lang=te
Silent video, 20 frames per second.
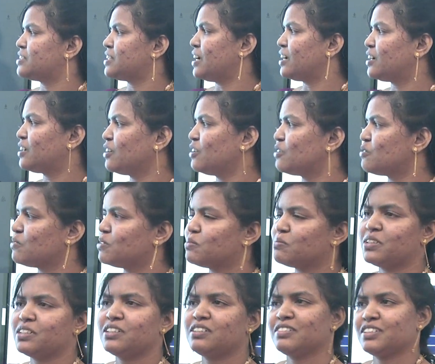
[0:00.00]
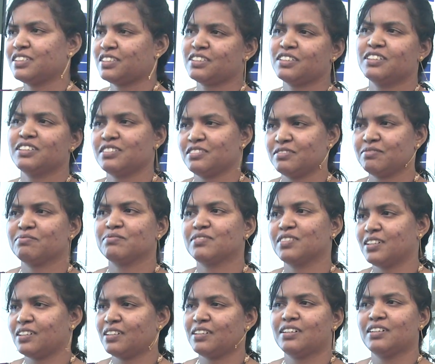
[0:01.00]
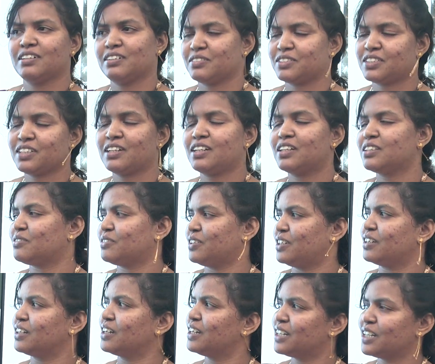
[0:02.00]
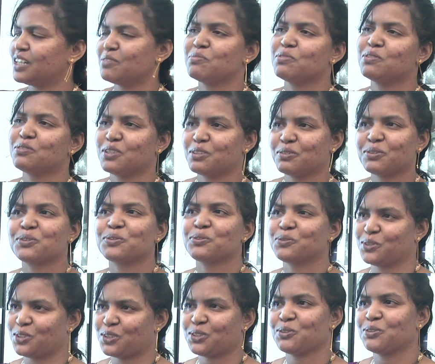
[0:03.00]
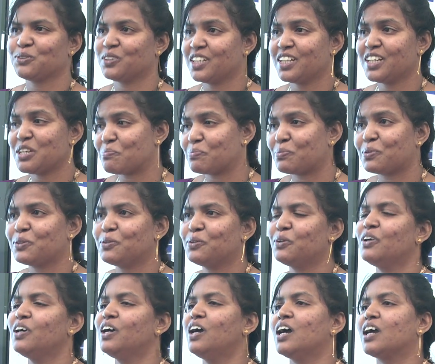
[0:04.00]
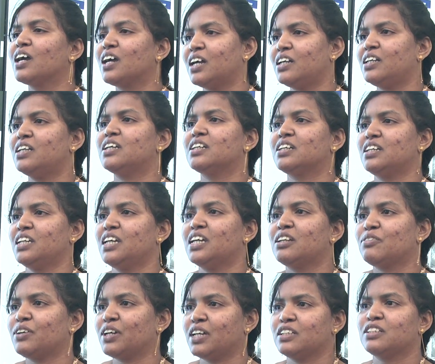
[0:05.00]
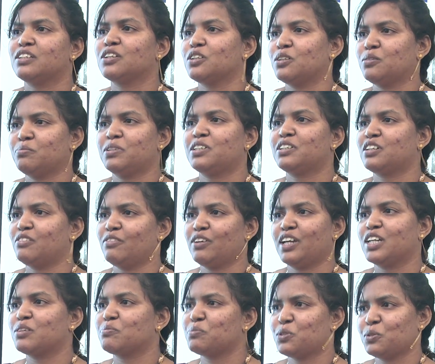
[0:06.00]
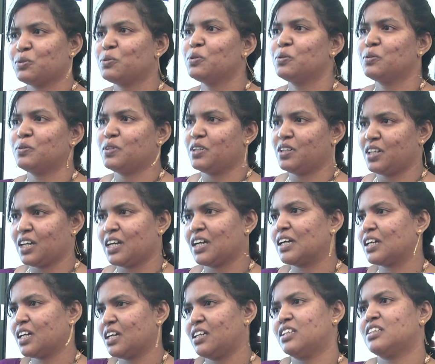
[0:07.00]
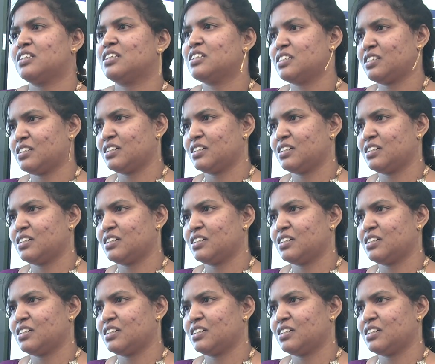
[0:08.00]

సైక్లోన్ మూమెంట్ వాజ్ చాలా త్వరగానే మూవ్ అవుతూ వస్తుంది ఇప్పుడు గంటకి ఇరవై ఐదు కిలోమీటర్ల వేగంతో uh, గడిచి